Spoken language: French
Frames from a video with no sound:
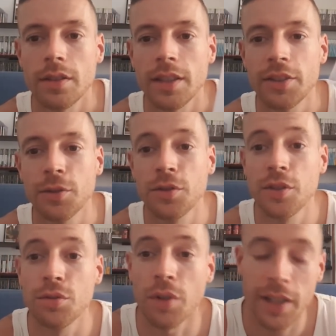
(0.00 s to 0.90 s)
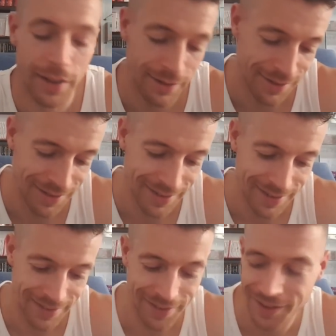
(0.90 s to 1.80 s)
Est-ce que j'y jouerai
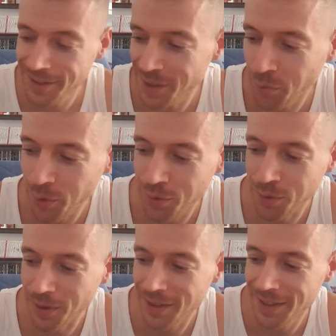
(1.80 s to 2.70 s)
C'est pas sûr.